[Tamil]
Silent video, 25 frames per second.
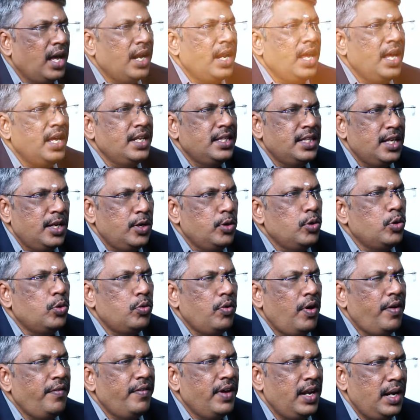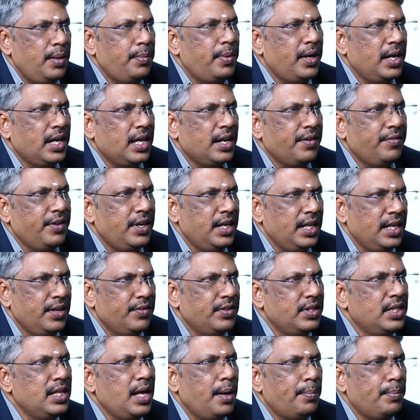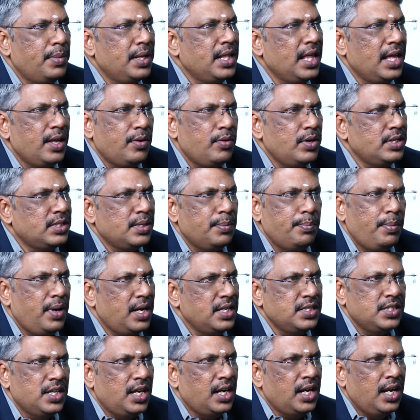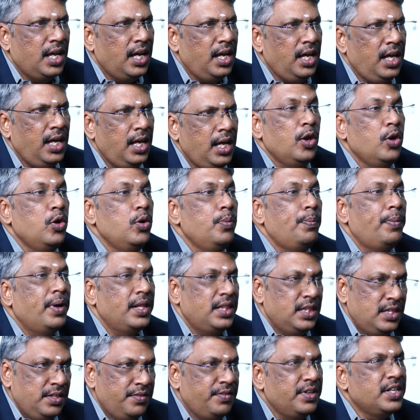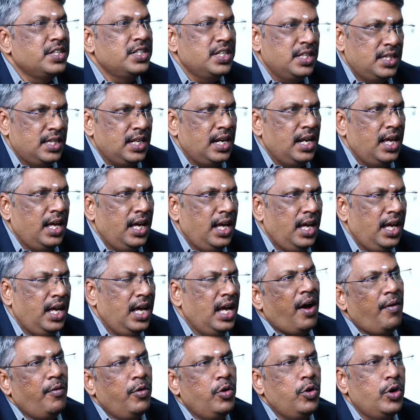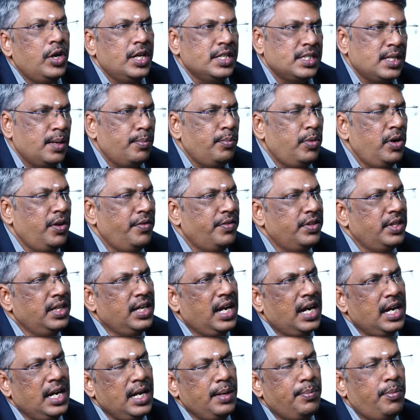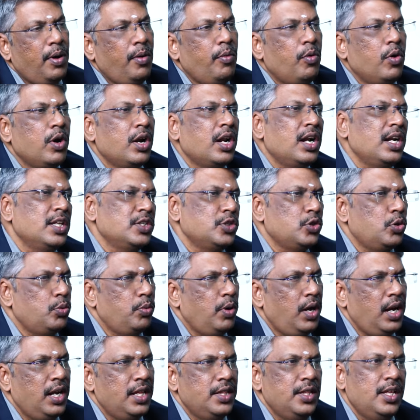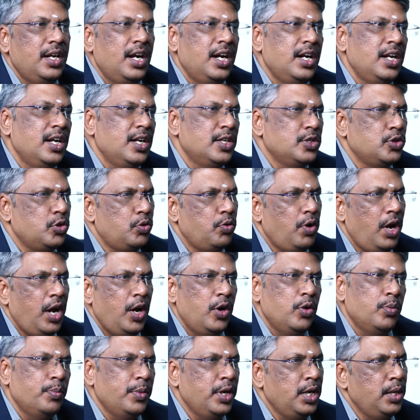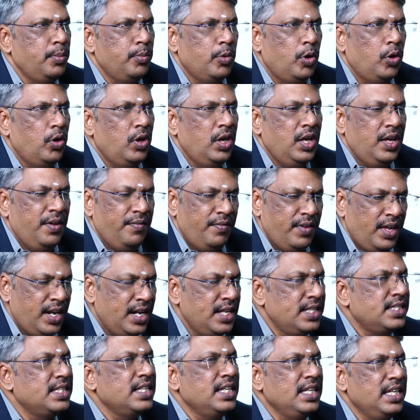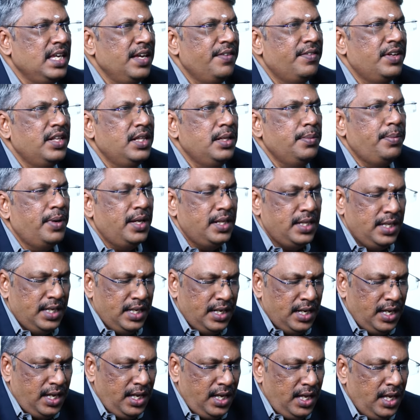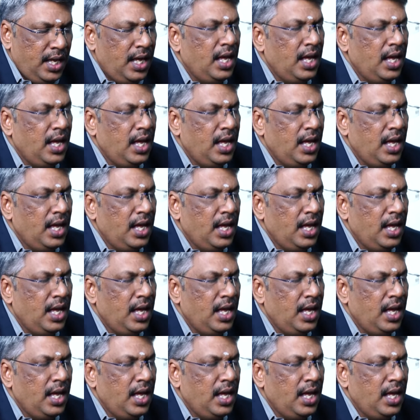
ஆறாயிரத்தி எண்ணூறுரூவா வேலை பார்க்குறவன் இன்றைக்கி வந்து ஐம்பதாயிரரூவா சம்பாதிச்சான்னா இன்னும் பத்து வருஷத்தில் அவனுடைய சம்பளம் வந்து கண்டிப்பாக ஒன்றரை லட்ச ரூபாலேருந்து ரெண்டு லட்ச ரூபா ஆகிடும் மினிமம் வேற இங்கே வந்து பார்த்தீங்கன்னா